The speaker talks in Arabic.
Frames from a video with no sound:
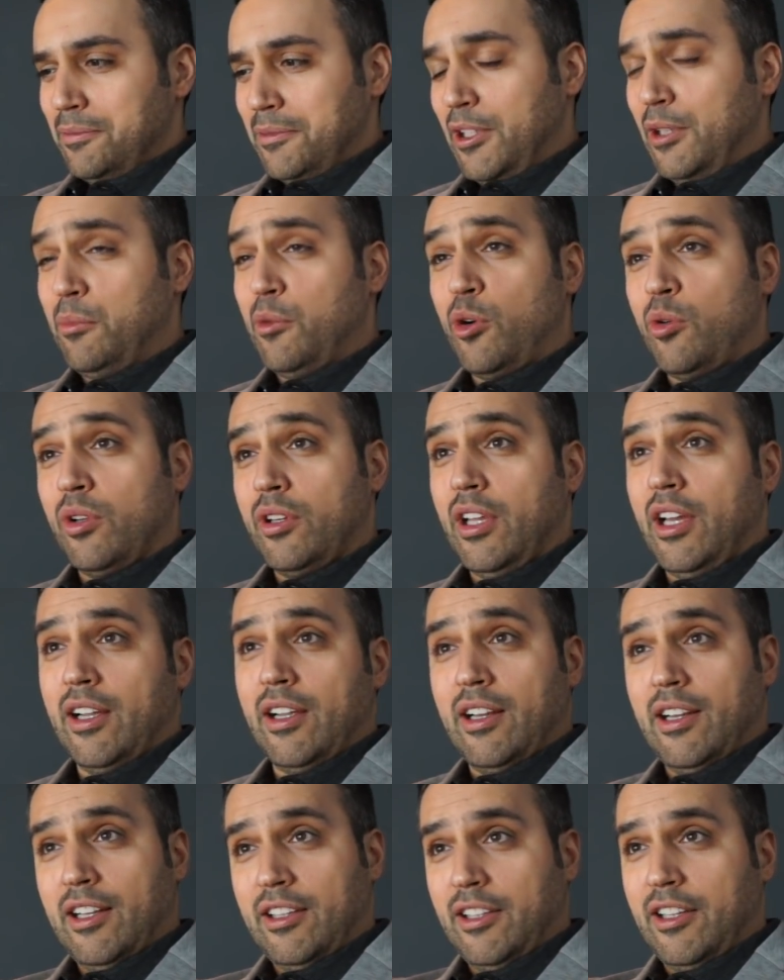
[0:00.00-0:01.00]
المقود حق
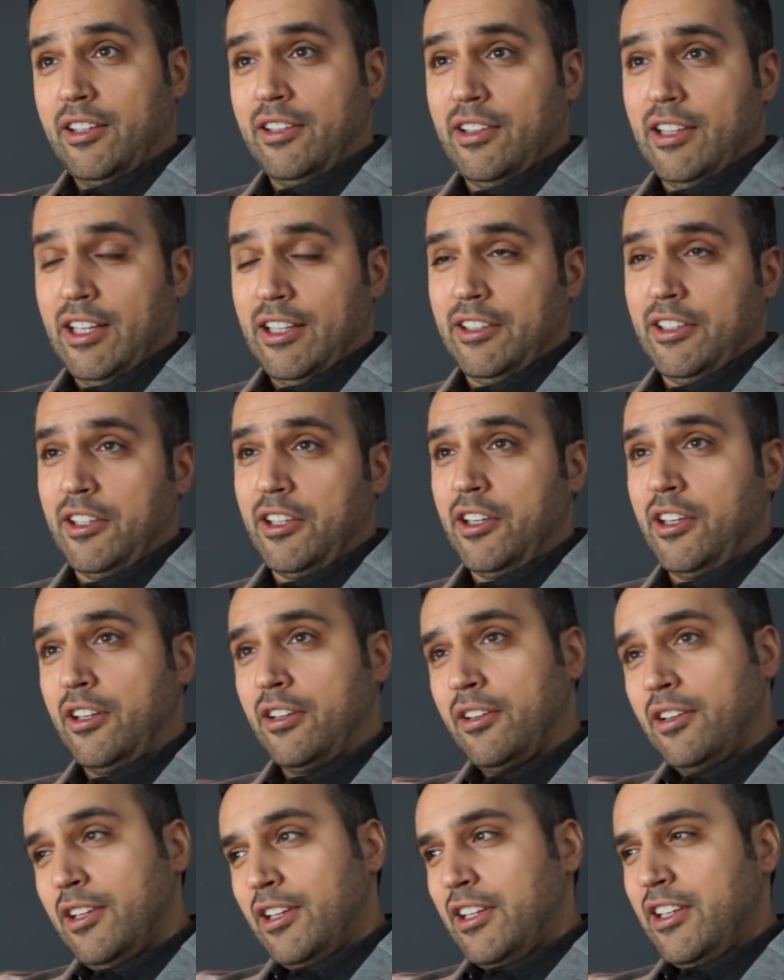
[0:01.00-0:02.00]
اللاندنج جير
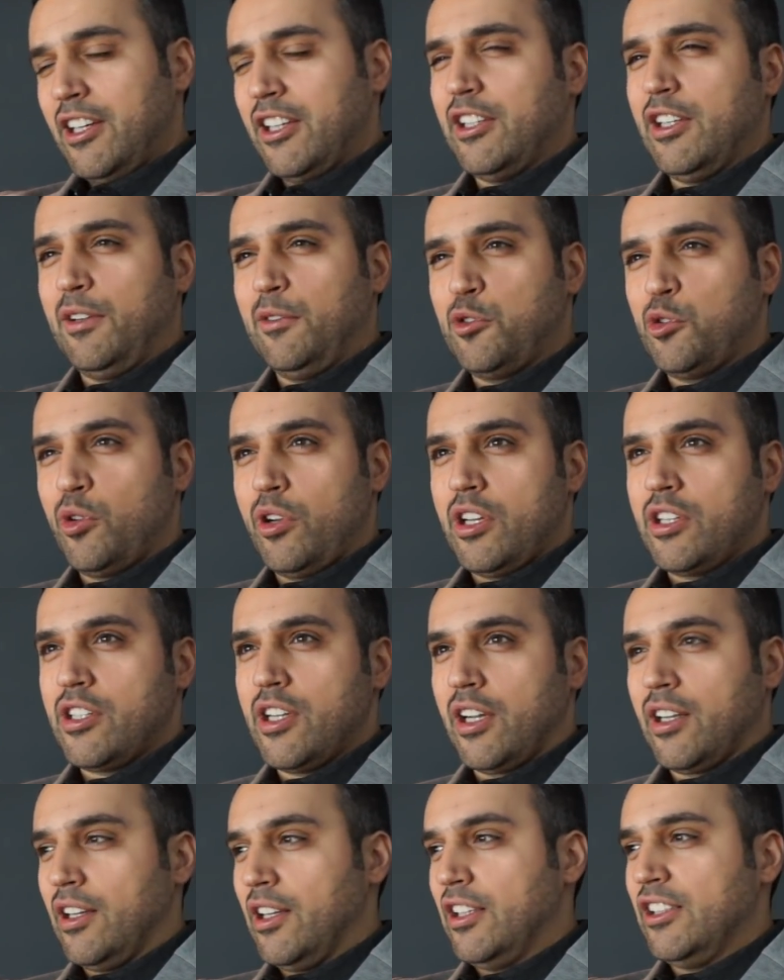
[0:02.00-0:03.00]
يختلف شويه
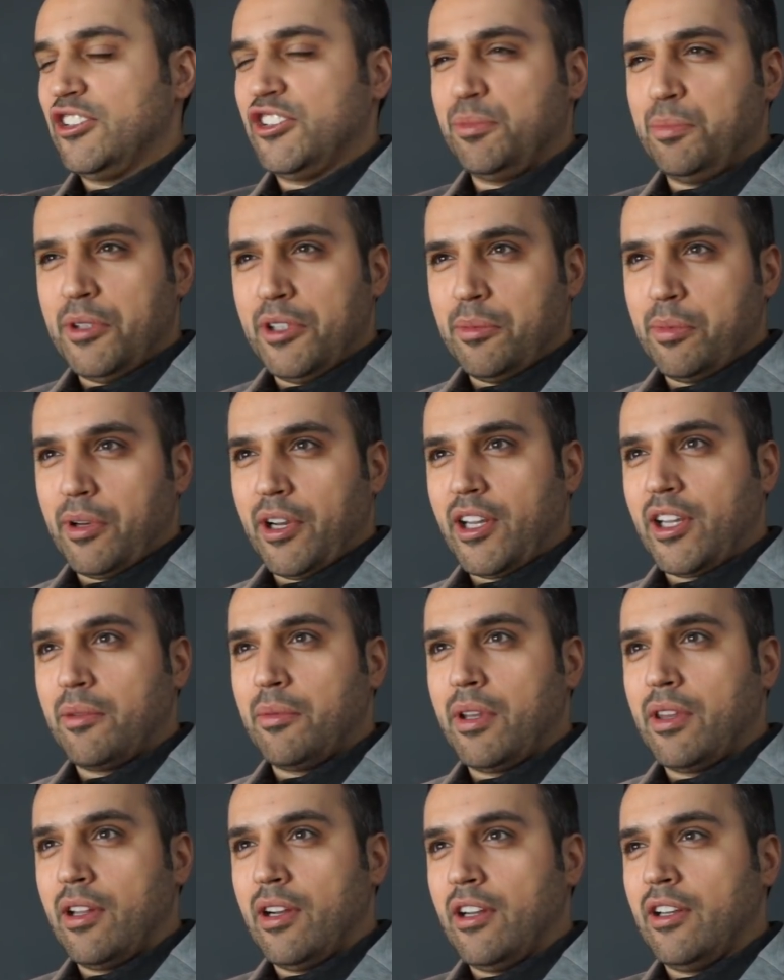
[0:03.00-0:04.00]
شكله السبيد بريك
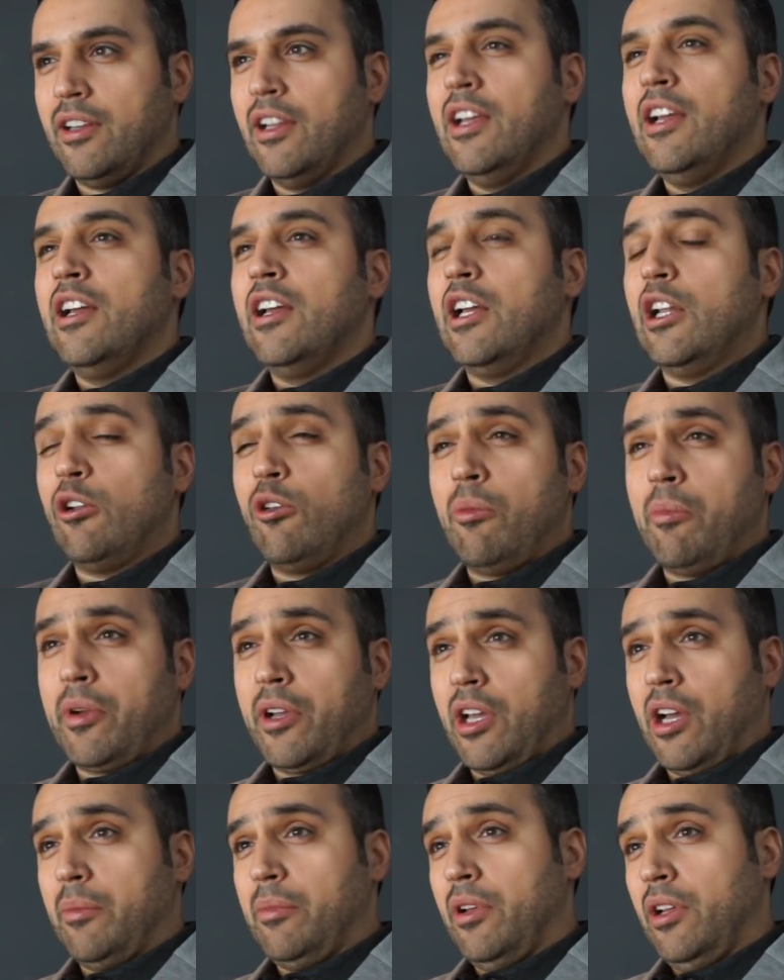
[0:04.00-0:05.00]
مثلا اللي هو
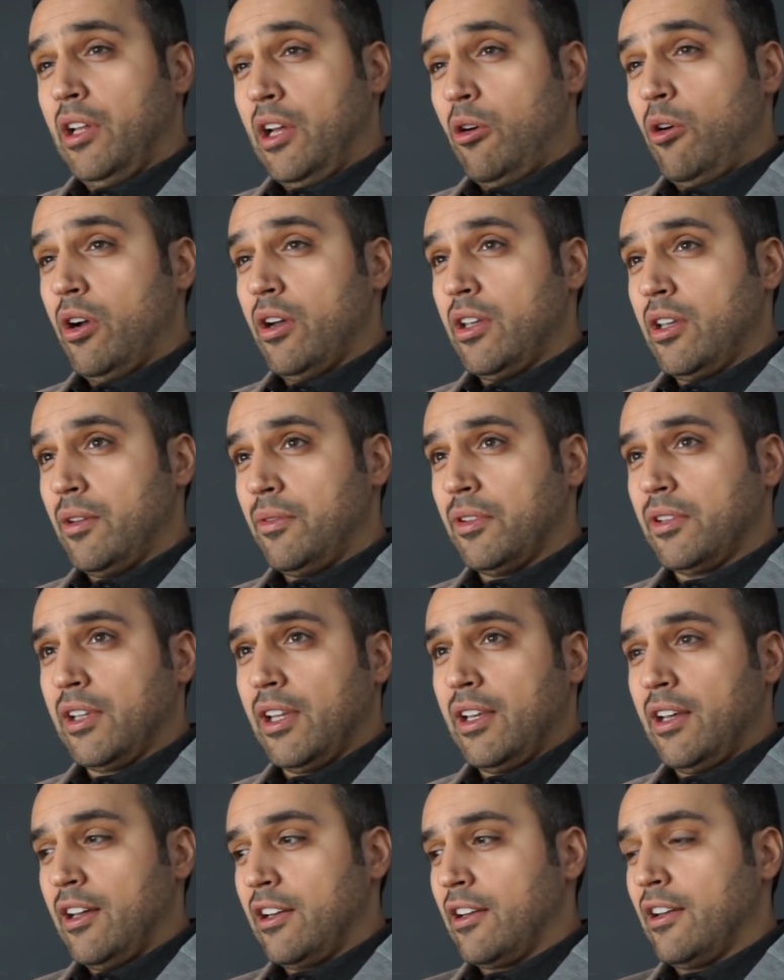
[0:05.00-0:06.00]
المكابح الهوائيه في
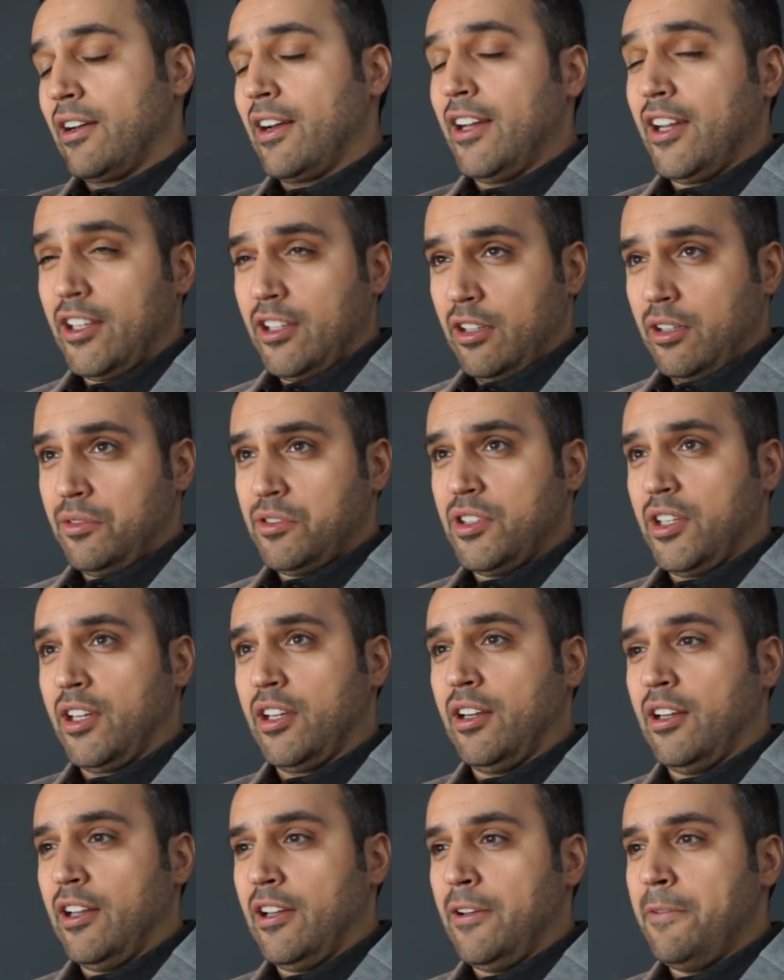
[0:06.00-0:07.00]
الطياره راح يختلف
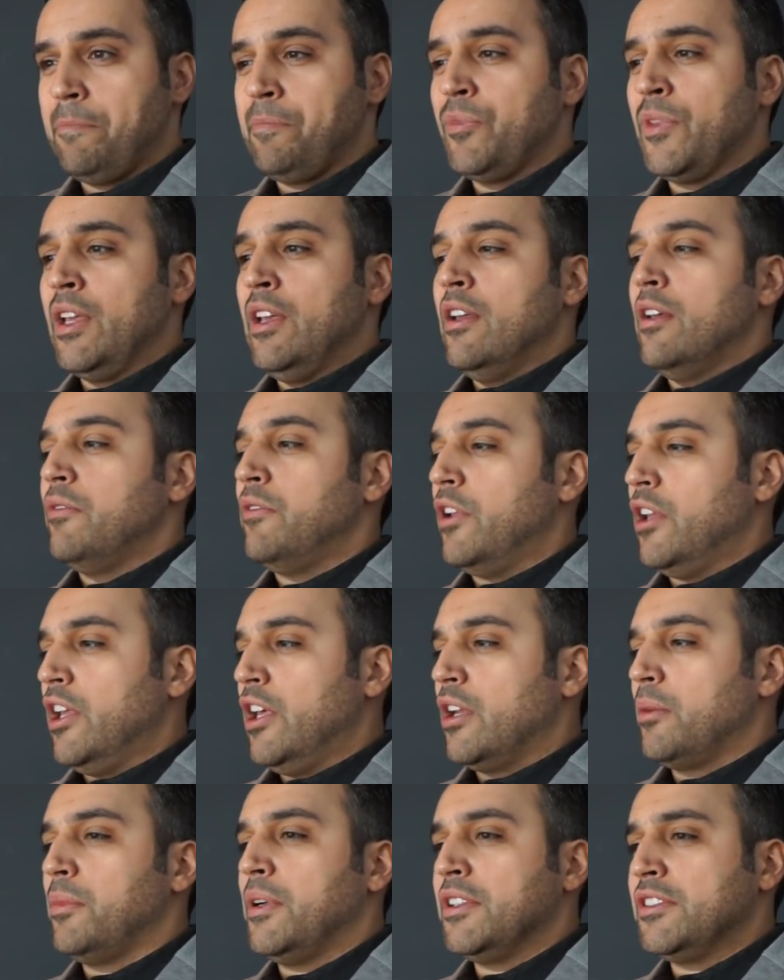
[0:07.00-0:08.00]
شكلها في
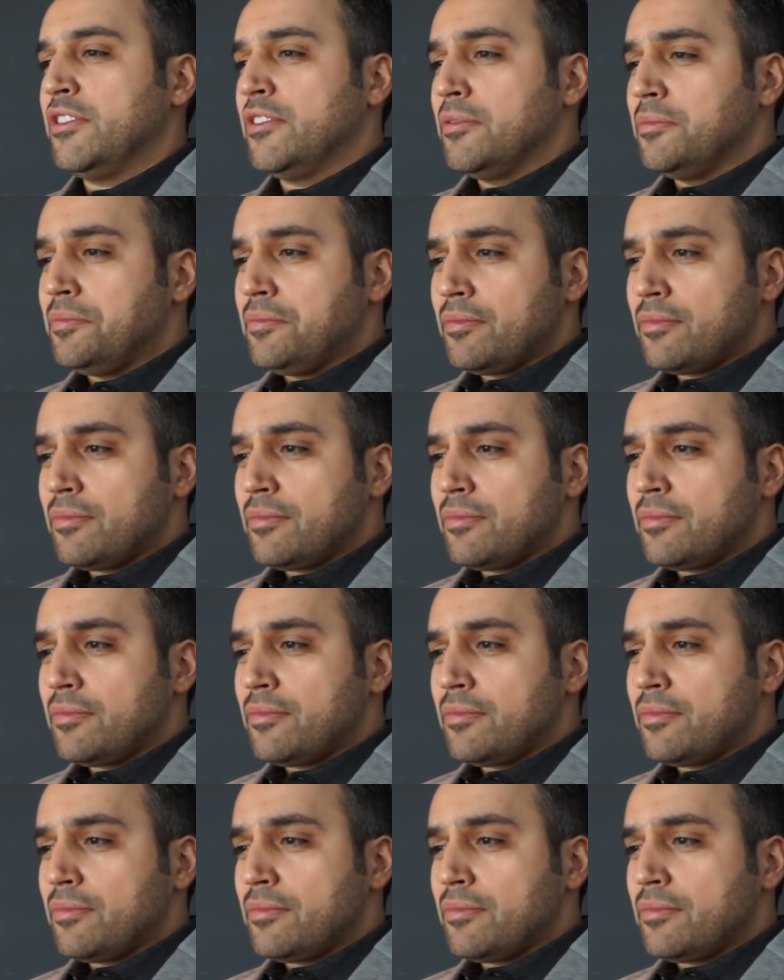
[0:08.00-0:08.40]
الايرباص